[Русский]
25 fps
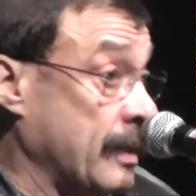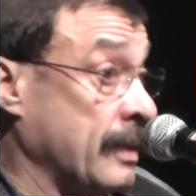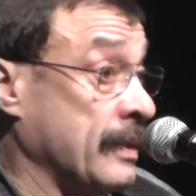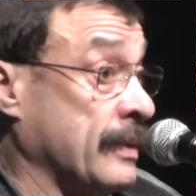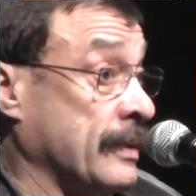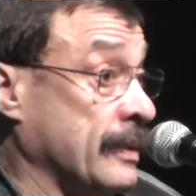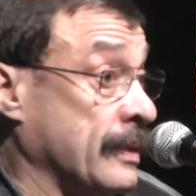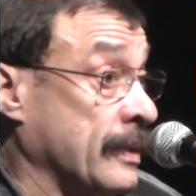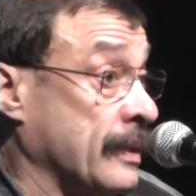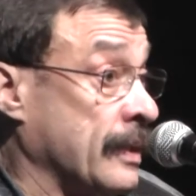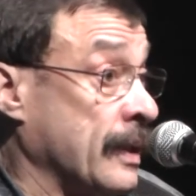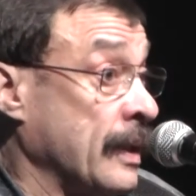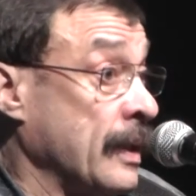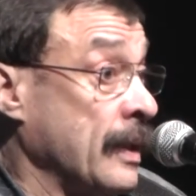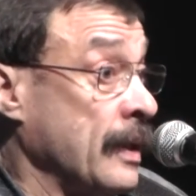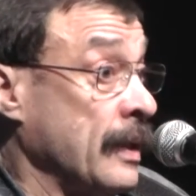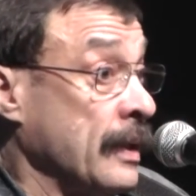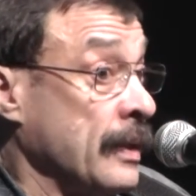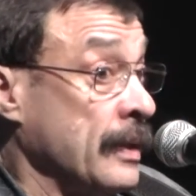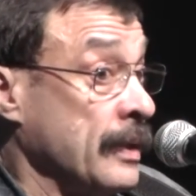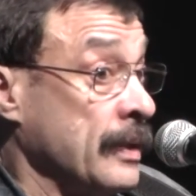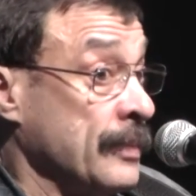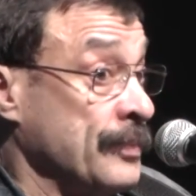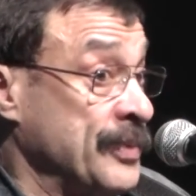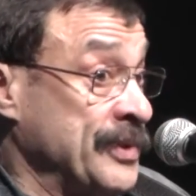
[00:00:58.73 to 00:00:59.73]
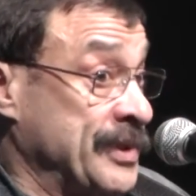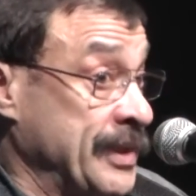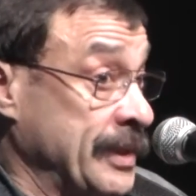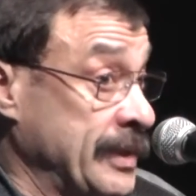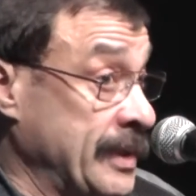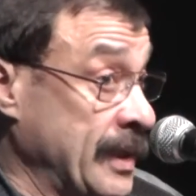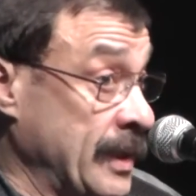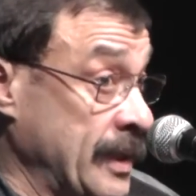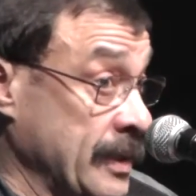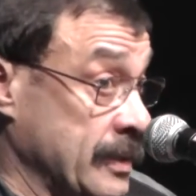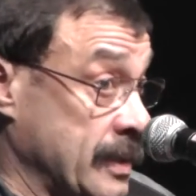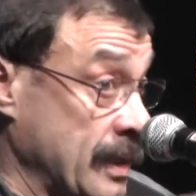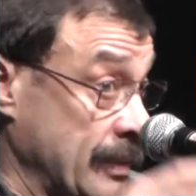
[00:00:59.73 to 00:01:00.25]
э,
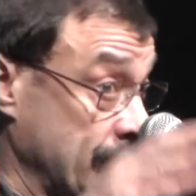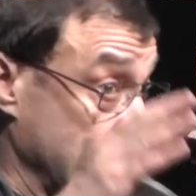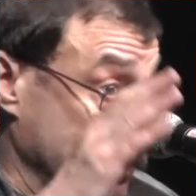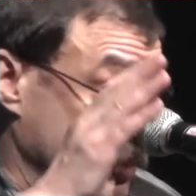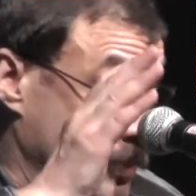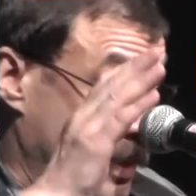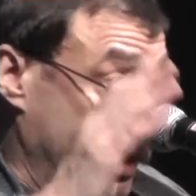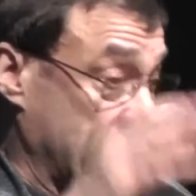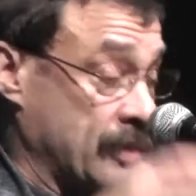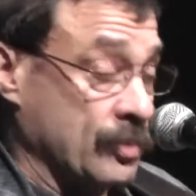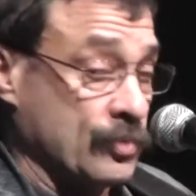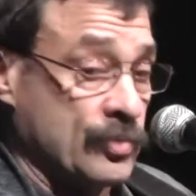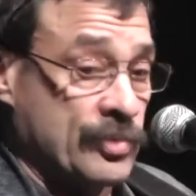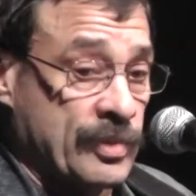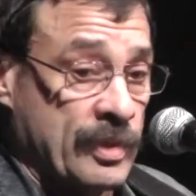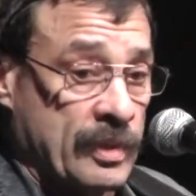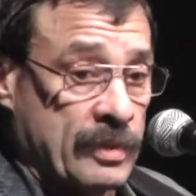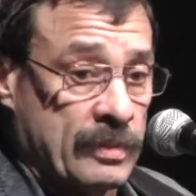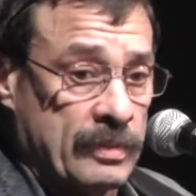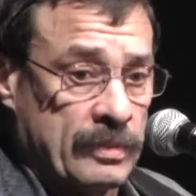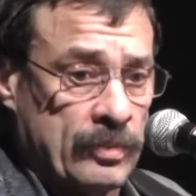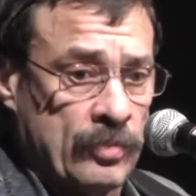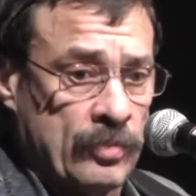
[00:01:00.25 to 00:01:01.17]
посидели там, вот как-то уже